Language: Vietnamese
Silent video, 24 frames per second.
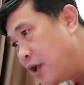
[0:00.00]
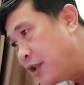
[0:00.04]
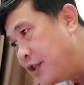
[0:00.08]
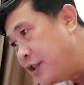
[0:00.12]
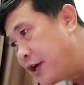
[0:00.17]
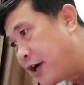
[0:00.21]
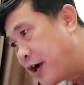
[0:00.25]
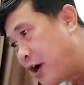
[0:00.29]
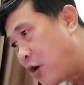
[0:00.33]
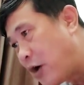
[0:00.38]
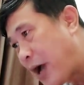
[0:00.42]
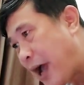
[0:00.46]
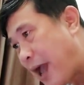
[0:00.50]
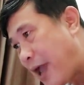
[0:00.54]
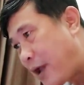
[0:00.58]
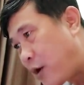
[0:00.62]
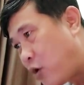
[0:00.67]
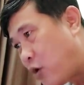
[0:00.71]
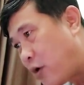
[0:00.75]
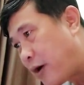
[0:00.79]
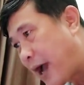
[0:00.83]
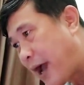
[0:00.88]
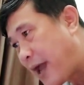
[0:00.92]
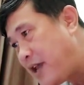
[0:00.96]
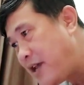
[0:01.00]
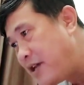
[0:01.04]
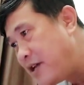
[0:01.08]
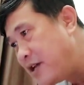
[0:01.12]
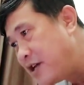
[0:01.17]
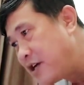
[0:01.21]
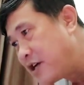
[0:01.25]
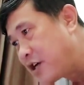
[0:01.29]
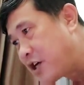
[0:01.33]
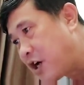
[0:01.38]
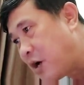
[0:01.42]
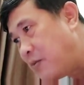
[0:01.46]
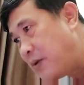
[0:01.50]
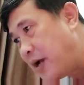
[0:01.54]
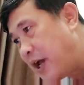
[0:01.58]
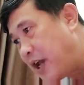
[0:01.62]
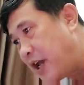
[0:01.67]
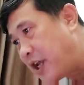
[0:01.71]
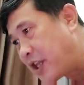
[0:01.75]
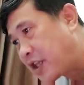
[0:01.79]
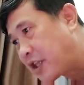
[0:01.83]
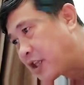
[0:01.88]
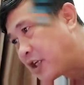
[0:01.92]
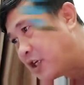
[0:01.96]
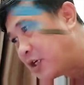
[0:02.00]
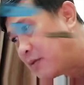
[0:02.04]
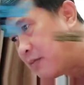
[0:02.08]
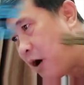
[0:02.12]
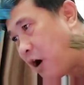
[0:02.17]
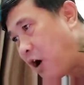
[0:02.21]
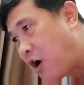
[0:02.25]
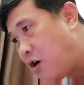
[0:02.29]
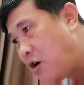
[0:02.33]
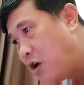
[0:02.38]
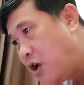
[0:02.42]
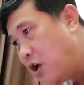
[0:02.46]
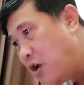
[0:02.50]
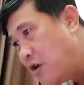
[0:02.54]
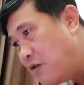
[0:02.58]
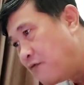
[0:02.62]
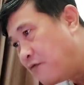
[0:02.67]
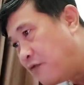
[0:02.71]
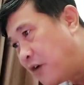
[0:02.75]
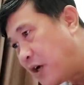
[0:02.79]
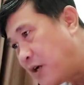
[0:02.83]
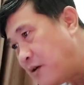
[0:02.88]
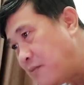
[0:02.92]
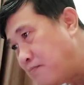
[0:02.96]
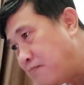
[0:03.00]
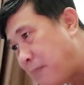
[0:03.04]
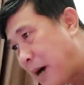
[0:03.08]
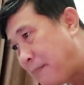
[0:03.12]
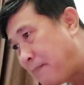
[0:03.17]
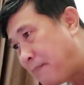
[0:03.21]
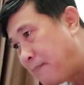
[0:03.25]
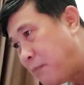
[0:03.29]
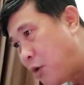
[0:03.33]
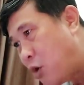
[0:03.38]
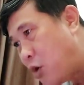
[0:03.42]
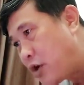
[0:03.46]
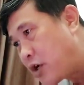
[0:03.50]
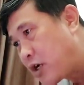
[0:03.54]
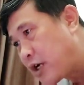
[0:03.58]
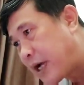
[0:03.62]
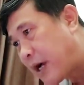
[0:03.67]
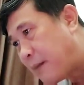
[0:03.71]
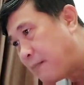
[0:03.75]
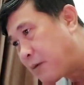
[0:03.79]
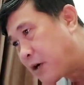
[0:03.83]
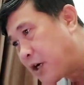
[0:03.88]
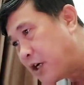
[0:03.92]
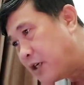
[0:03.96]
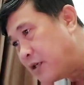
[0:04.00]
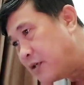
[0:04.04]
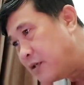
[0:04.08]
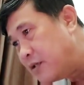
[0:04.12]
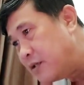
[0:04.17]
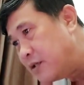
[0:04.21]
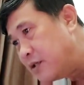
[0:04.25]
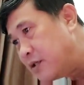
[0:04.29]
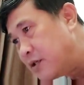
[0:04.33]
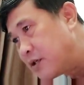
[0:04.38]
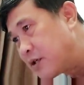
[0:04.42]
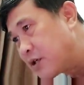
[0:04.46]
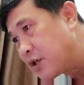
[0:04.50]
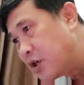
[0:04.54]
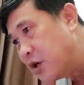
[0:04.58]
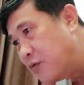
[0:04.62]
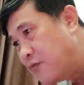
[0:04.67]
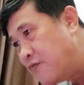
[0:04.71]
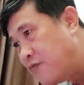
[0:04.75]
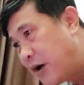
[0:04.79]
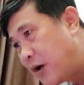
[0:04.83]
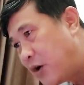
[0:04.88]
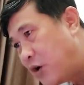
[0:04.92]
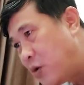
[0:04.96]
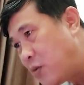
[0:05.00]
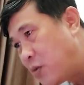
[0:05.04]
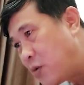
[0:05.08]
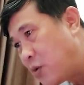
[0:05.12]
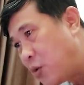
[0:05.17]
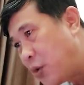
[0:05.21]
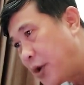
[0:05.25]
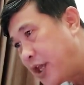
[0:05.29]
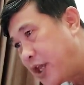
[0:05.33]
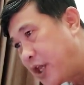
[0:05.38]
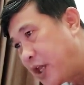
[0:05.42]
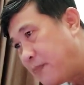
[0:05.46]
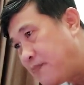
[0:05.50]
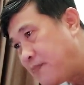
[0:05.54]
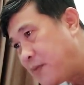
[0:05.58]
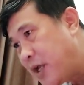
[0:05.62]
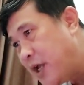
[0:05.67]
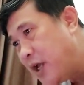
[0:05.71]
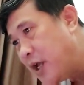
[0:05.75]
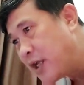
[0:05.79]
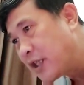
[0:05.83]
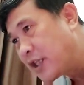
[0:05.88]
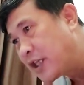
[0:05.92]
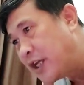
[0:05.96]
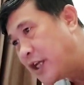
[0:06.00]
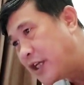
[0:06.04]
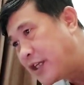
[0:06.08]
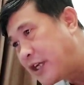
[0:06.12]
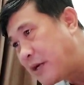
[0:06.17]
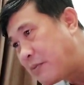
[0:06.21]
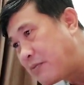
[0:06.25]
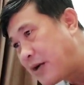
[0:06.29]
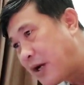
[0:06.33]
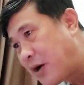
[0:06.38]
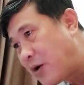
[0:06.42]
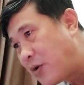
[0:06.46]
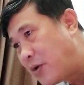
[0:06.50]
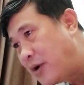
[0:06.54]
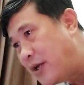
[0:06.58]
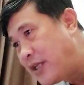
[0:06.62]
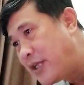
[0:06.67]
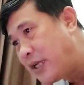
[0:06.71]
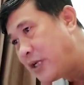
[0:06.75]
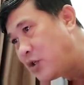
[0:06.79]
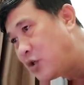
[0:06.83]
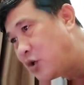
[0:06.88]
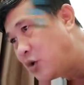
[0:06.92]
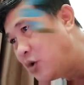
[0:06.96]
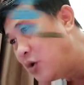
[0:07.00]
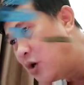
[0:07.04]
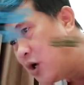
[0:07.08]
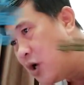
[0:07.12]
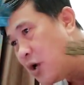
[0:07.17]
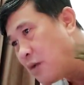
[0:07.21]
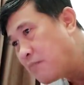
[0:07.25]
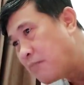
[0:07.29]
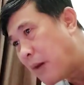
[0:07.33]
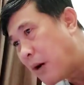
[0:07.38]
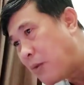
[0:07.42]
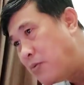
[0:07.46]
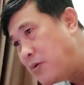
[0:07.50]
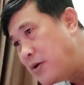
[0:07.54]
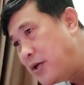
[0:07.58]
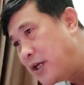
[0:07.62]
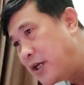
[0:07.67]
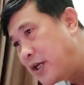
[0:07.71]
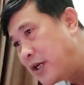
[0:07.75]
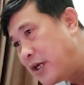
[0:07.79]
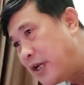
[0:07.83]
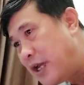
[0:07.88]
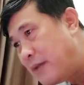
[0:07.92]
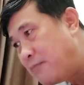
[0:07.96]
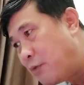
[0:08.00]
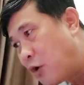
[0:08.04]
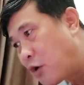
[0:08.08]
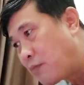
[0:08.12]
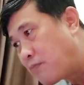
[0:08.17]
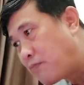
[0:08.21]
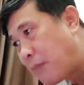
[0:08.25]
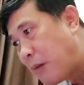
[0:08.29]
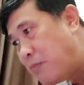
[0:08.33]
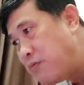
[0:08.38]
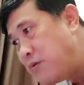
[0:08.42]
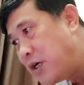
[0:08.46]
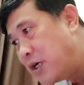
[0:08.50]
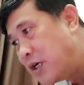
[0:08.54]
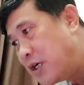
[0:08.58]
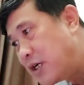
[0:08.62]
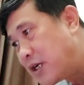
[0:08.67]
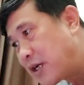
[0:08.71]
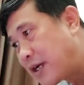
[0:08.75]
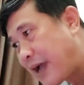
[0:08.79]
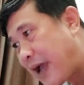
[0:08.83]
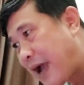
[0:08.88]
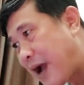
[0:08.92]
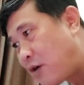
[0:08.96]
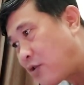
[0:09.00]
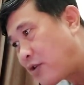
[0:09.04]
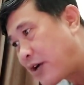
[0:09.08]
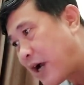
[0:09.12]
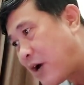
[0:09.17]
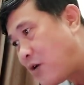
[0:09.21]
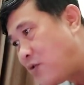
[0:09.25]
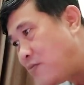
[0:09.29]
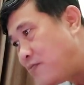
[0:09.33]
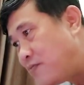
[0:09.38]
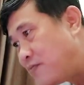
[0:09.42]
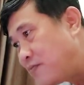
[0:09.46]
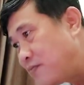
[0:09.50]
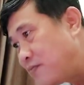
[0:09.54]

Nhưng hầu hai cô gái không hề từ bỏ, vẫn bặm môi cầm cự. Đúng vào lúc nguy hiểm thì trong đầu Lý Thanh Du bỗng hiện lên một bóng hình cao ráo.